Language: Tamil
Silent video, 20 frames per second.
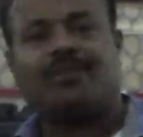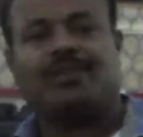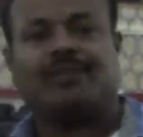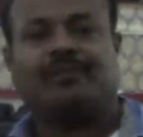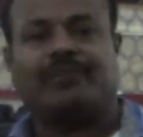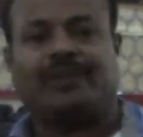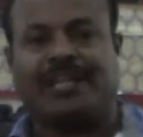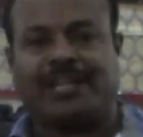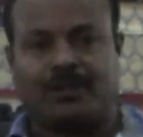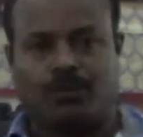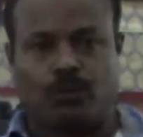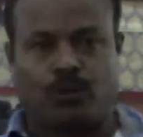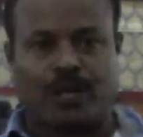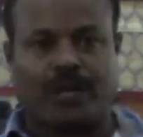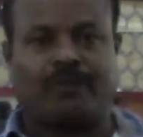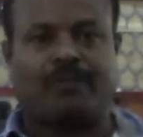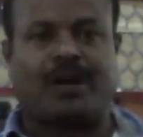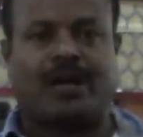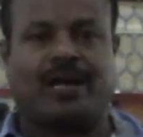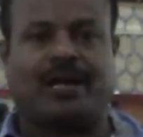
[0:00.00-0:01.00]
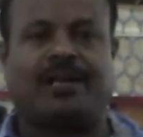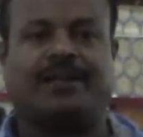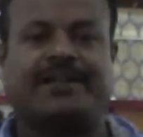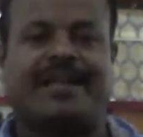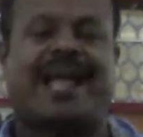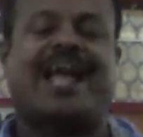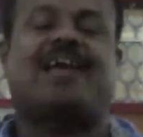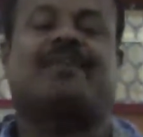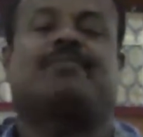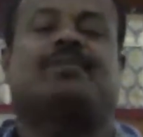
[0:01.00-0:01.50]
வந்து விலை குறைவாக
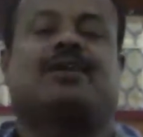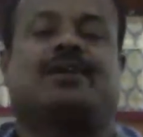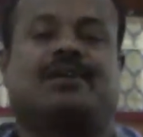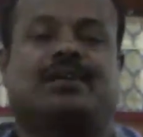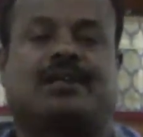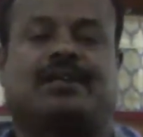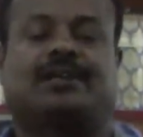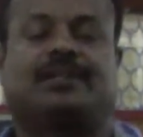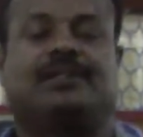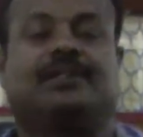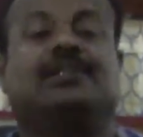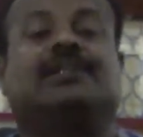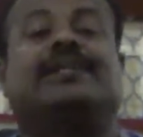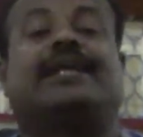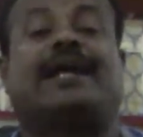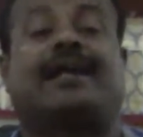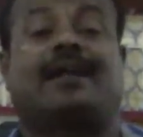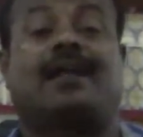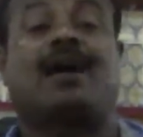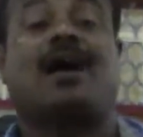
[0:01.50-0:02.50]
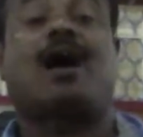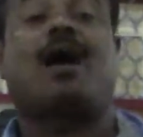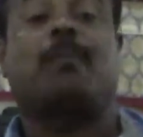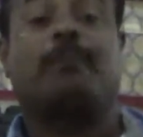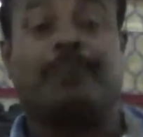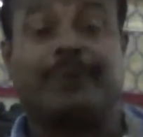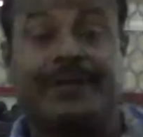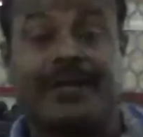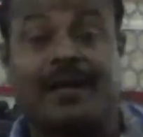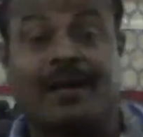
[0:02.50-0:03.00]
நியாயமாக நடக்குது ஏன்னா
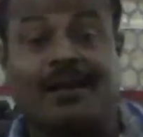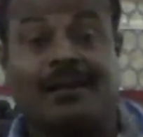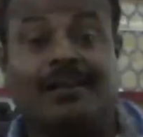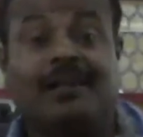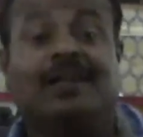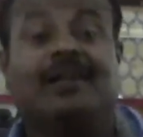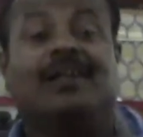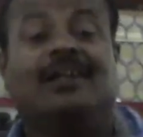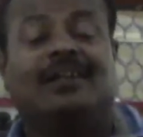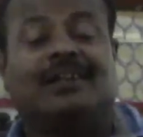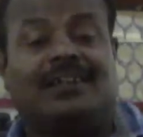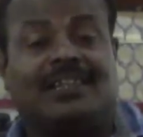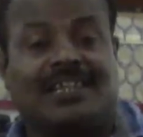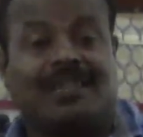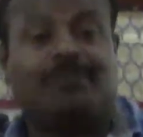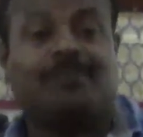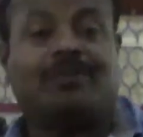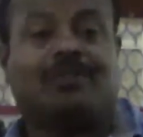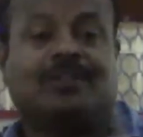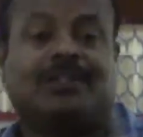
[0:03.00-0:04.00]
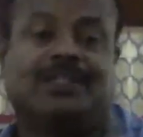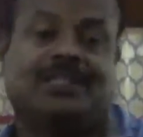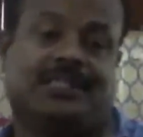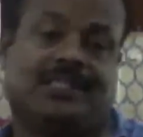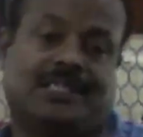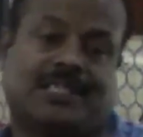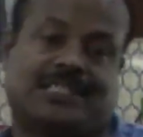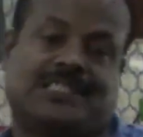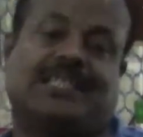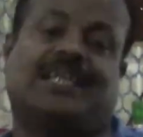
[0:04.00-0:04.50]
அப்போ தான் திரும்ப வந்து
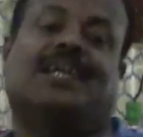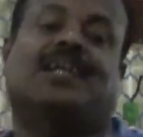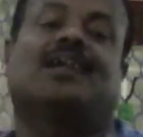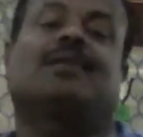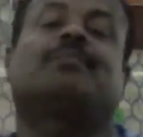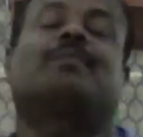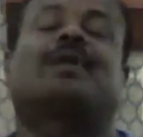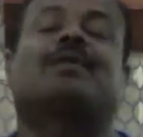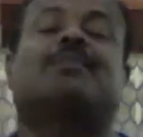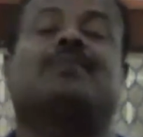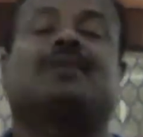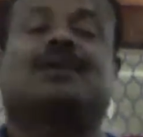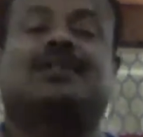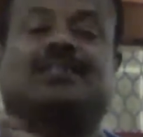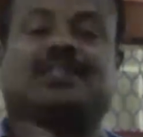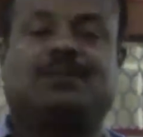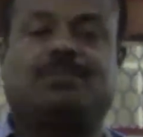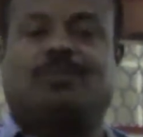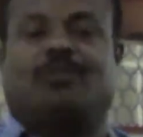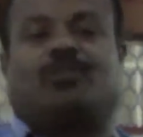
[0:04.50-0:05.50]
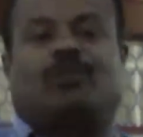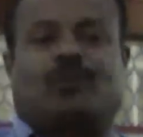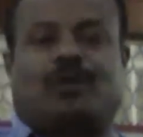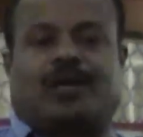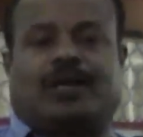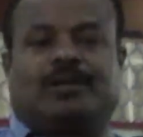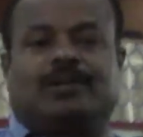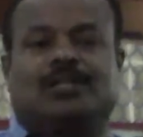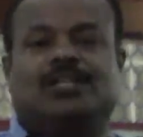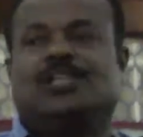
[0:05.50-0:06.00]
ரசிகர்கள் படம் பார்க்க திரும்ப
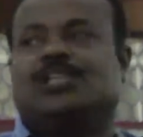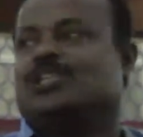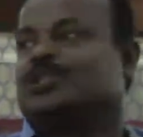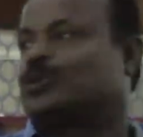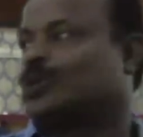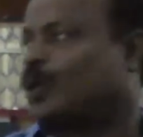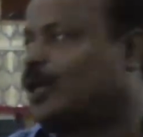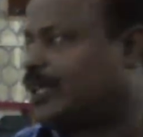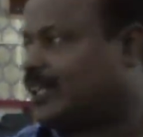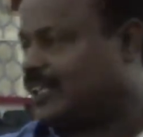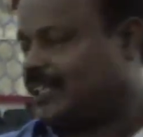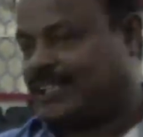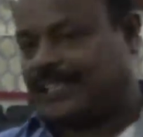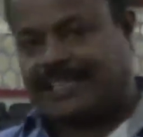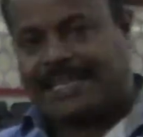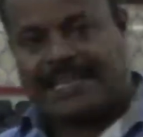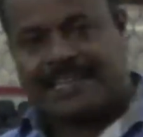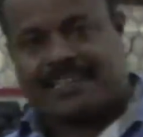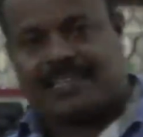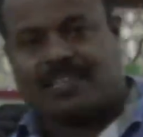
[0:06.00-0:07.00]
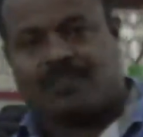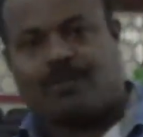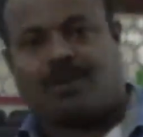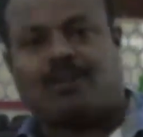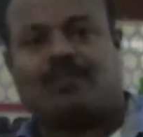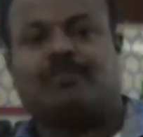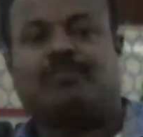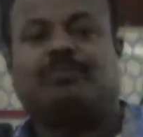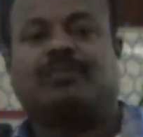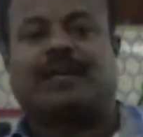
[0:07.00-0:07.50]
வருவாங்க ஸோ அதை தேட்டர்
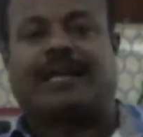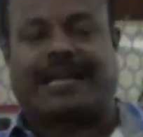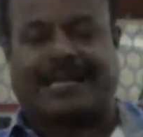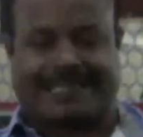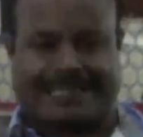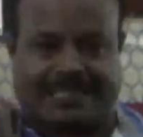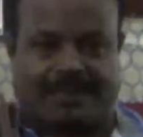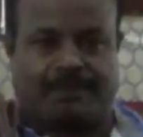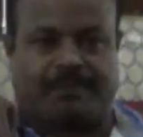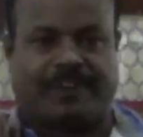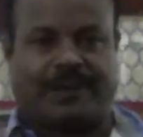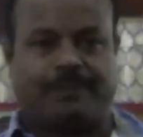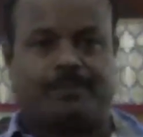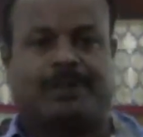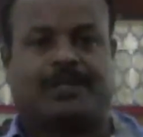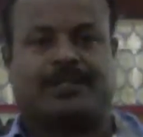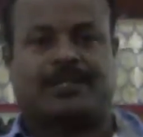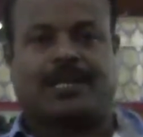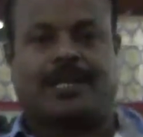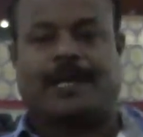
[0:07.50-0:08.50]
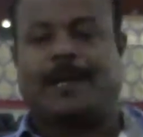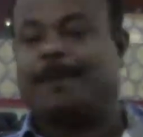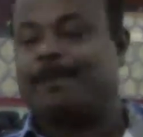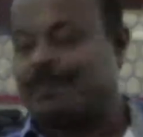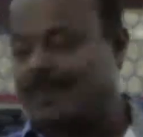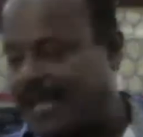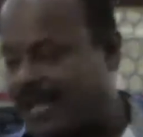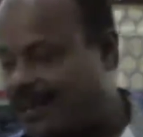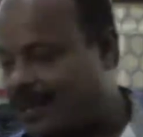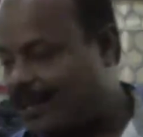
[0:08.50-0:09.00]
நிர்வாகம் கரெக்டாக பயன்படுத்துகிறாங்க
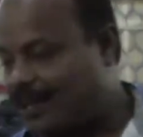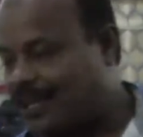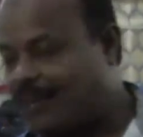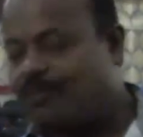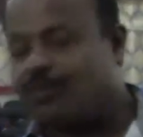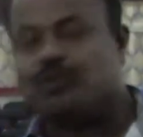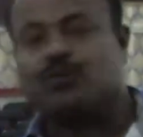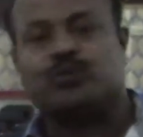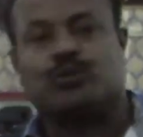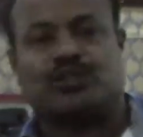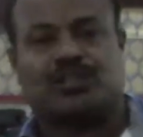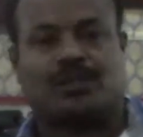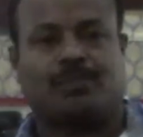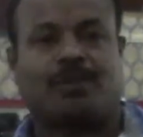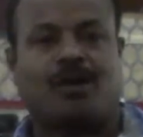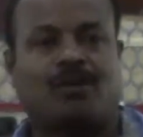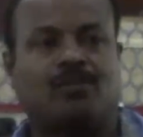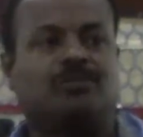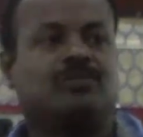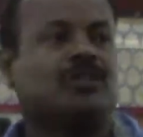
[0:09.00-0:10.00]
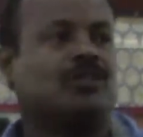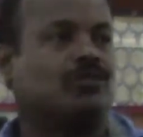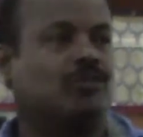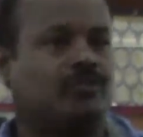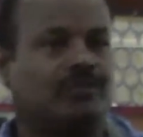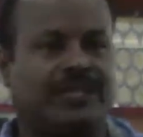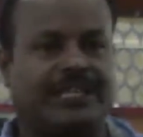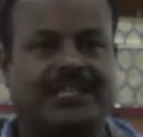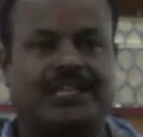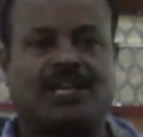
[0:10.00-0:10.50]
அதனால தான் இவ்வளோ சுத்தமாகவும்
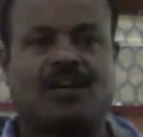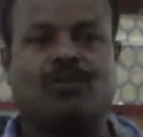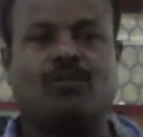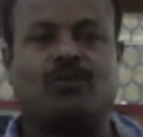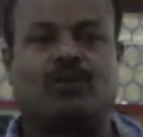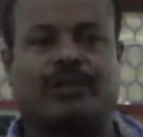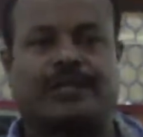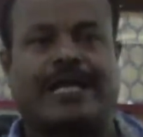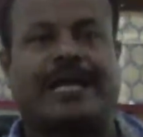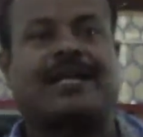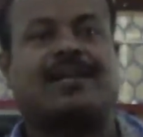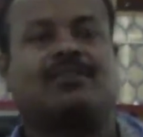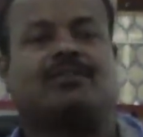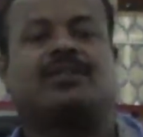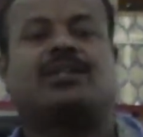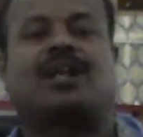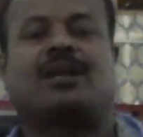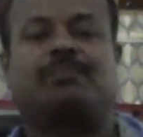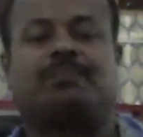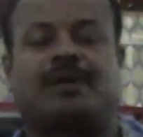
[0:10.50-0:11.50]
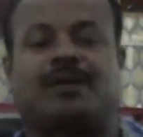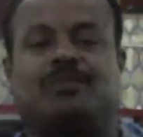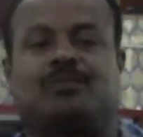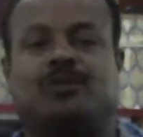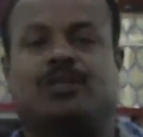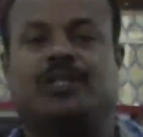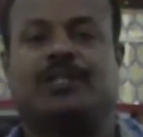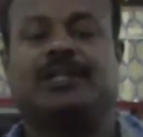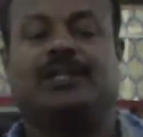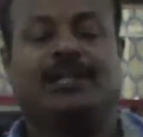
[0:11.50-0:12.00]
இவ்வளோ நீட்டாகவும் ஒரு தேட்டரை வந்து ரன் பண்ண
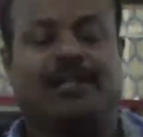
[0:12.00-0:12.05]
முடியுது